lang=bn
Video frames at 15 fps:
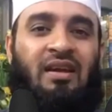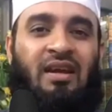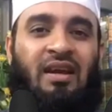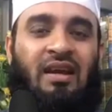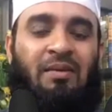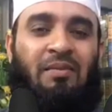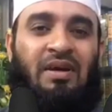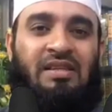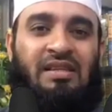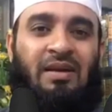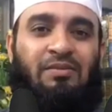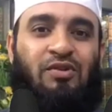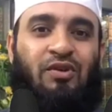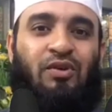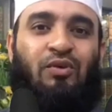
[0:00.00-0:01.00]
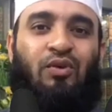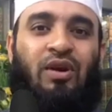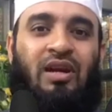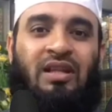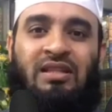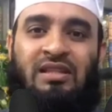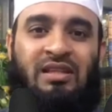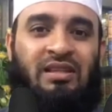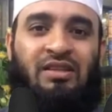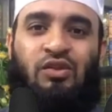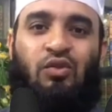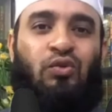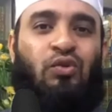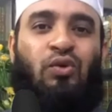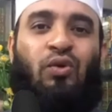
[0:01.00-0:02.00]
এই মাঝহাব যখন কোরআন হাদিসের সাথে
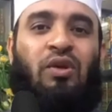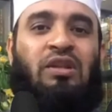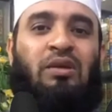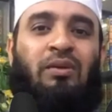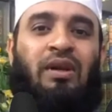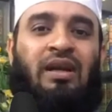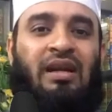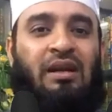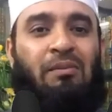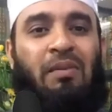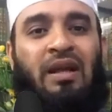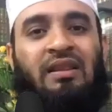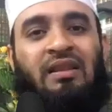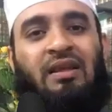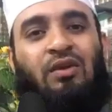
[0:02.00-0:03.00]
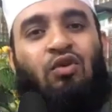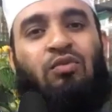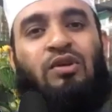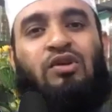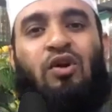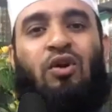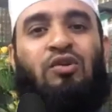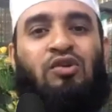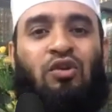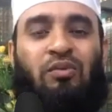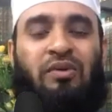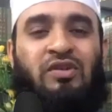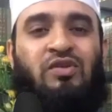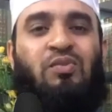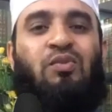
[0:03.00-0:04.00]
যুক্ত করে দিবেন এটাকে মানতে খুবই সহজ হবে
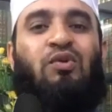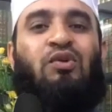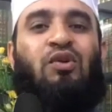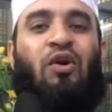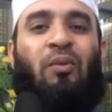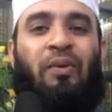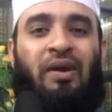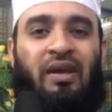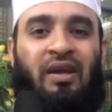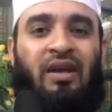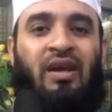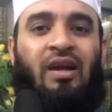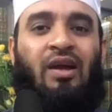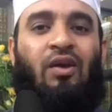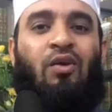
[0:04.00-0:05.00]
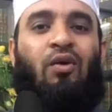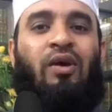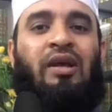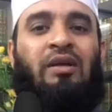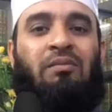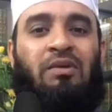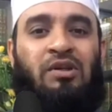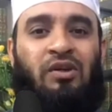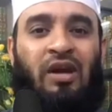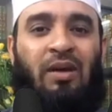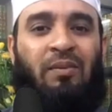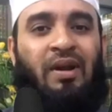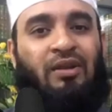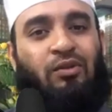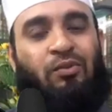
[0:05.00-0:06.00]
স্মুথ হবে কারণ অনেক বিষয়
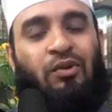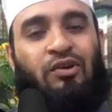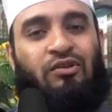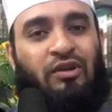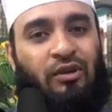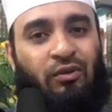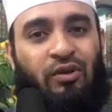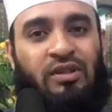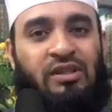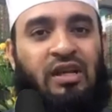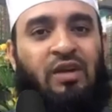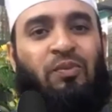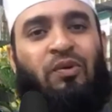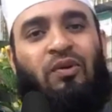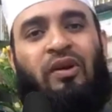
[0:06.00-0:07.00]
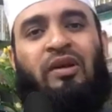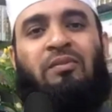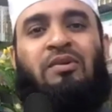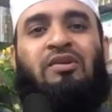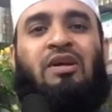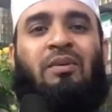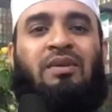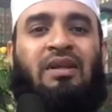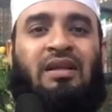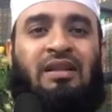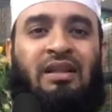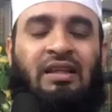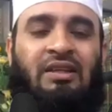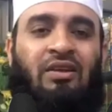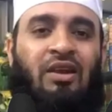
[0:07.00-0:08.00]
আমরা এত পড়াশোনা করেছি এরপর অনেক বিষয় আমাদেরকে
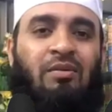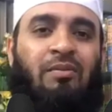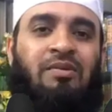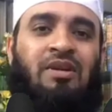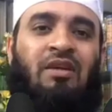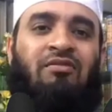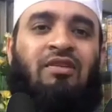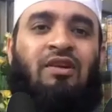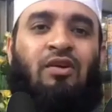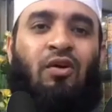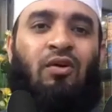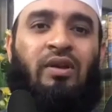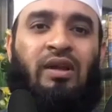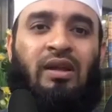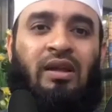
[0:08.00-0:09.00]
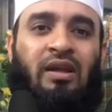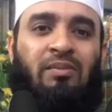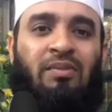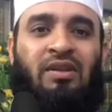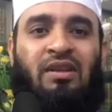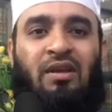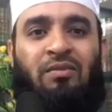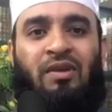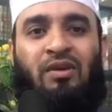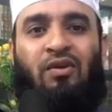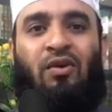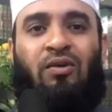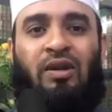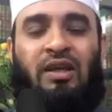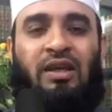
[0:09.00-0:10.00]
দেখতে হয় ইমাম শাফির কল কি ইবনে তাইমিয়ার
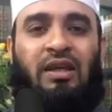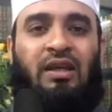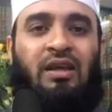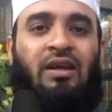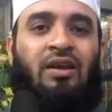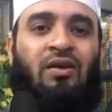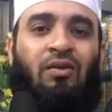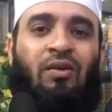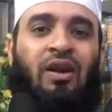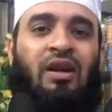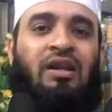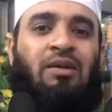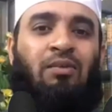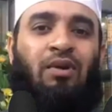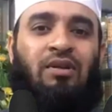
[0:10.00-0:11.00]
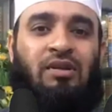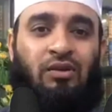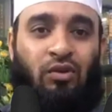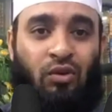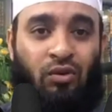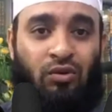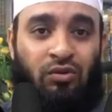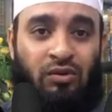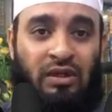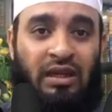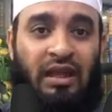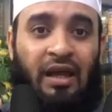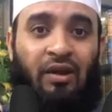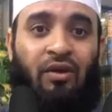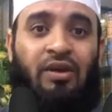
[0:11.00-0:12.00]
কল কি ওনারা কি বলেছেন তখন
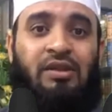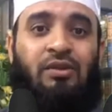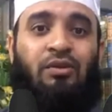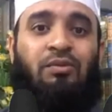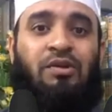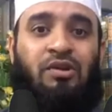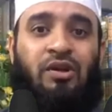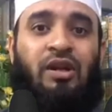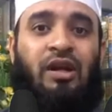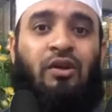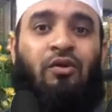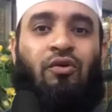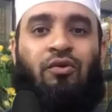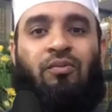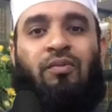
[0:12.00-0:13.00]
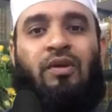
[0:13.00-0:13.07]
ক্লিয়ার হয় যে ও বিষয়টা এরকম